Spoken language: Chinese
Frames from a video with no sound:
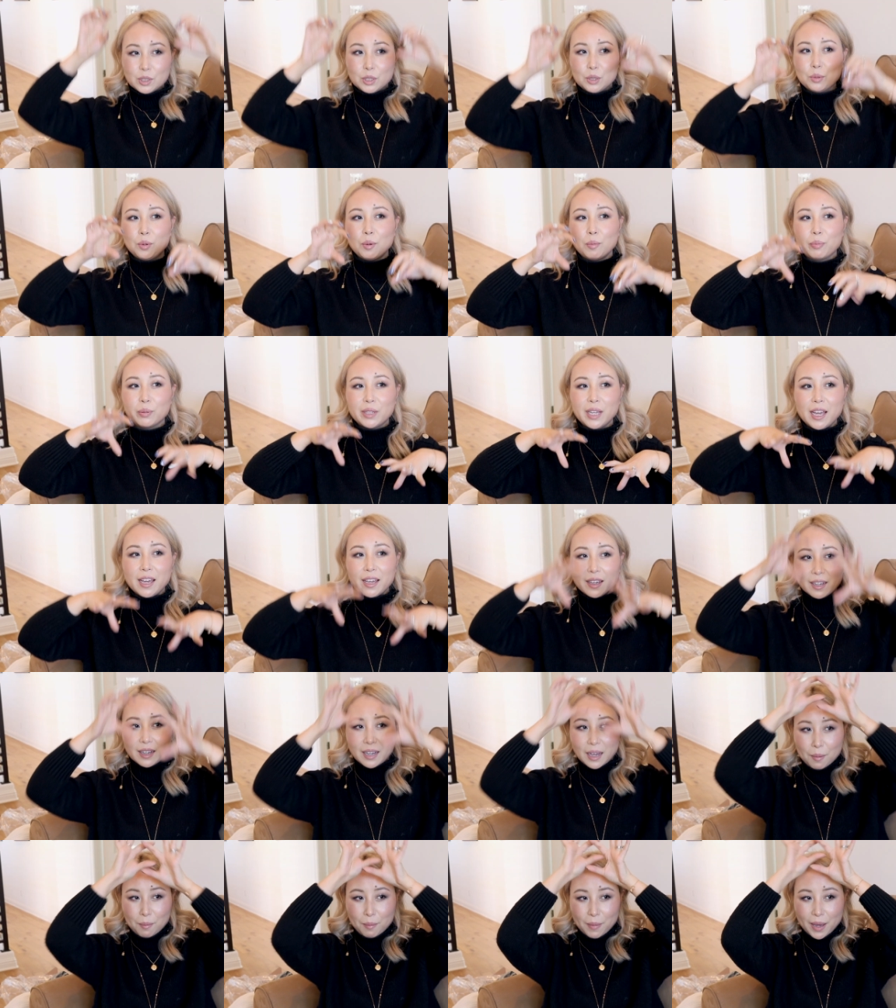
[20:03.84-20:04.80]
其实我不太
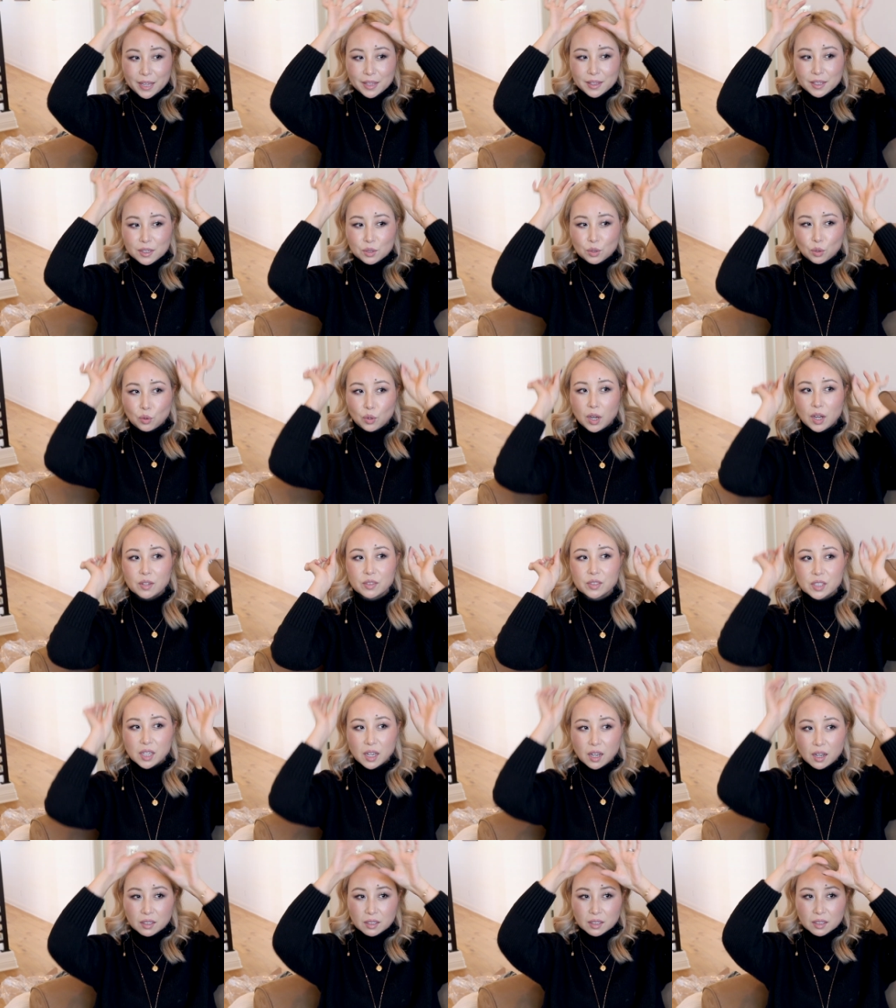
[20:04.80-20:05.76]
敢买那种好
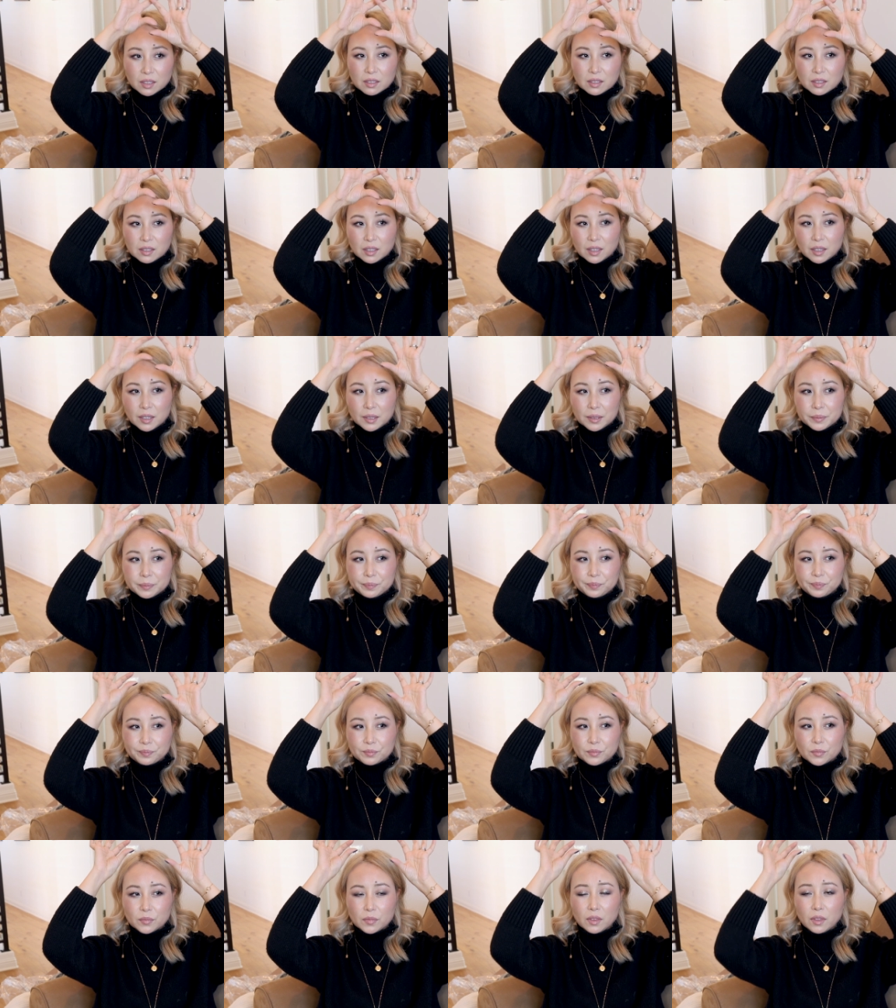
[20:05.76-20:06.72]
像一个
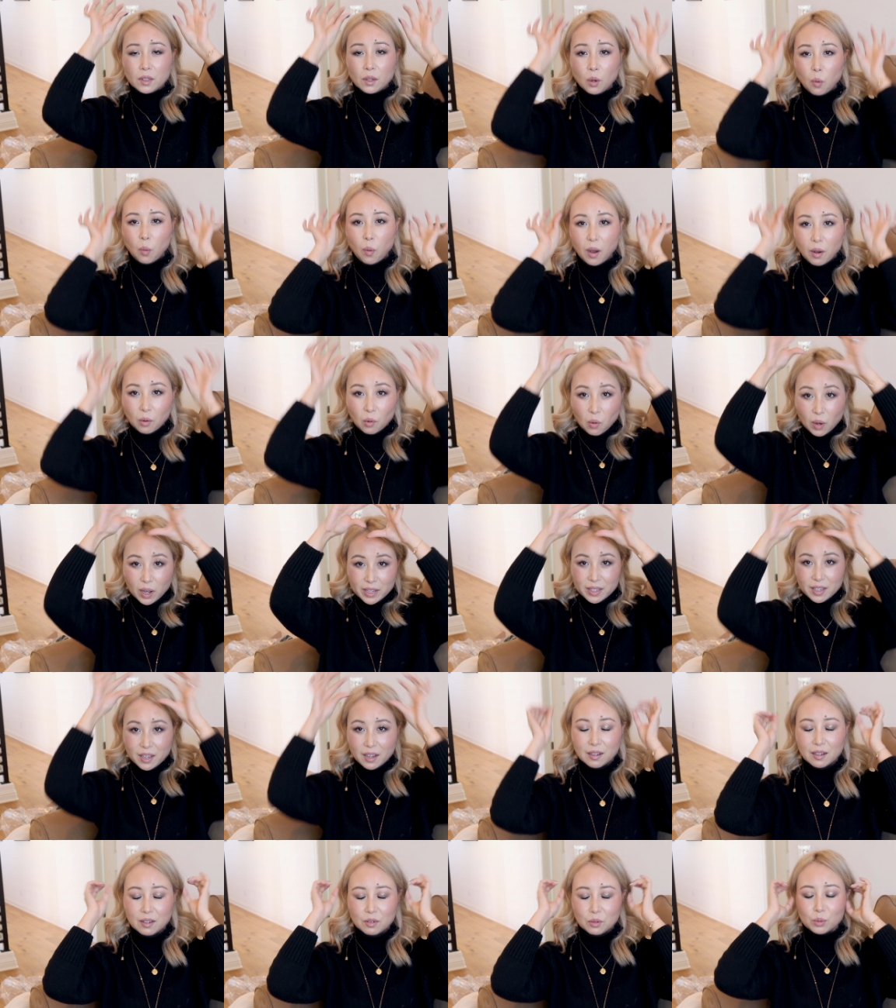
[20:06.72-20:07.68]
皇冠一
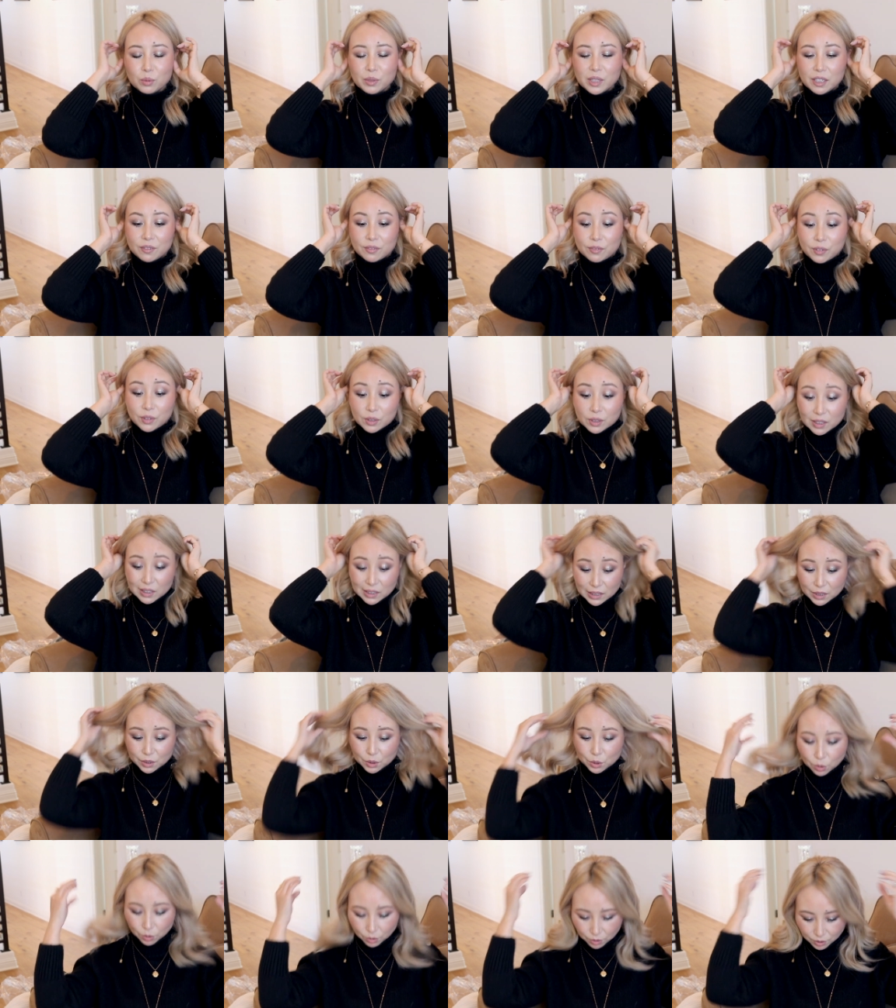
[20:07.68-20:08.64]
样宫廷风的那
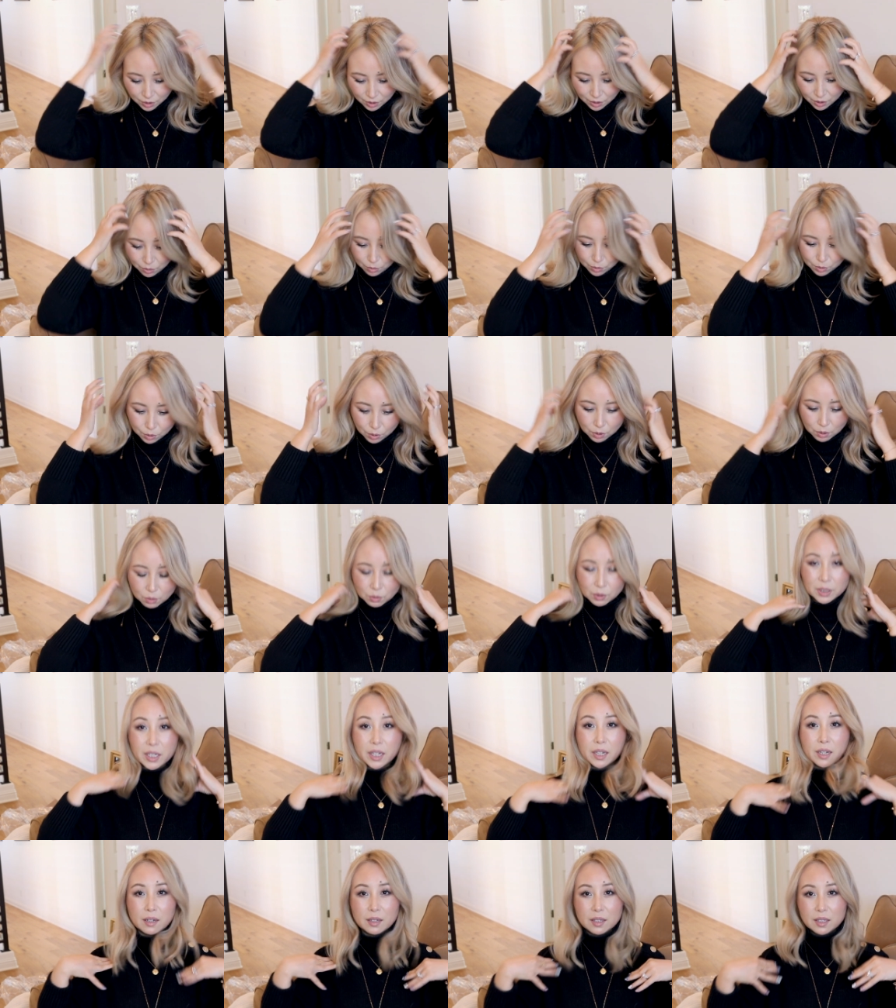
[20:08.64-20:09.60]
种，我觉得我
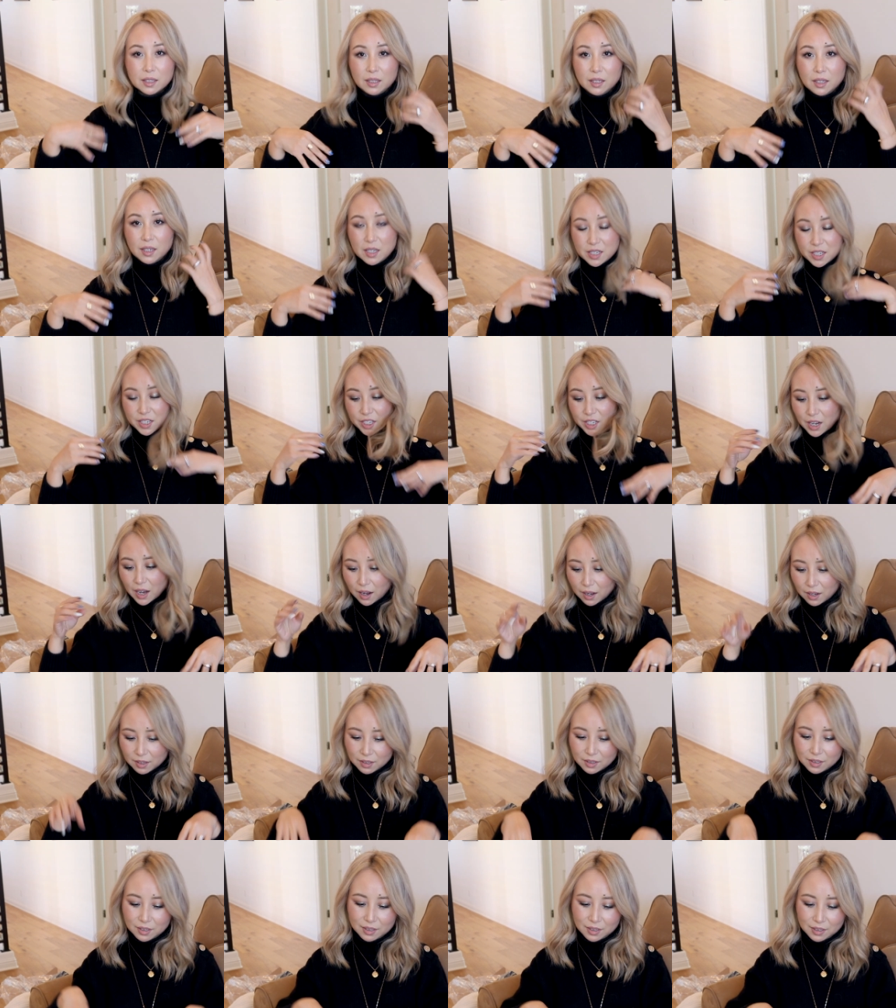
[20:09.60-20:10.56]
戴上肯定很傻。
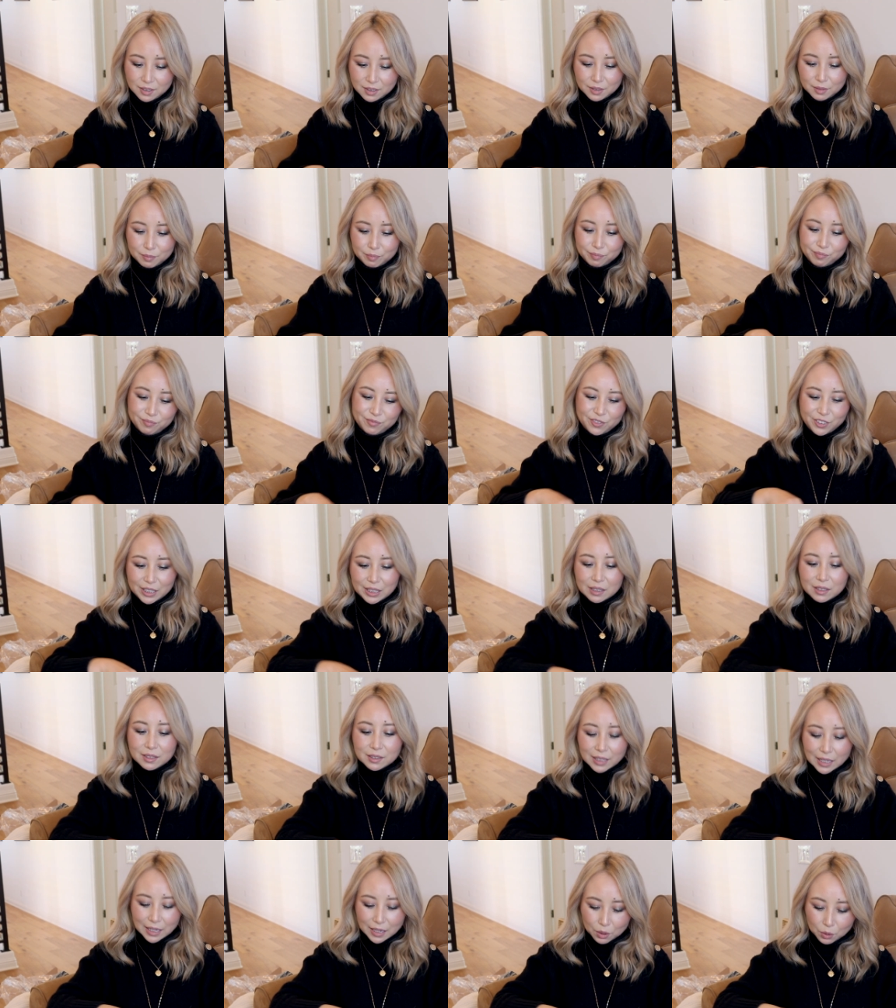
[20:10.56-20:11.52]
嗯，反正
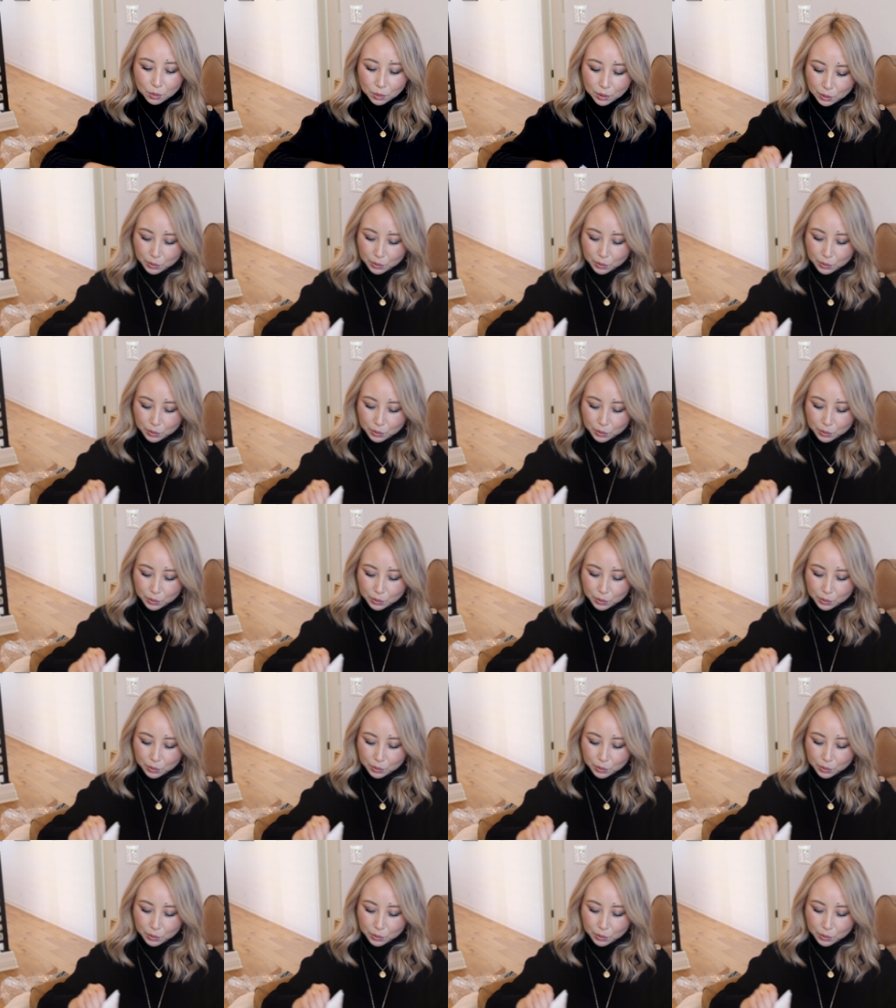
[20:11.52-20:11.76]
大家给我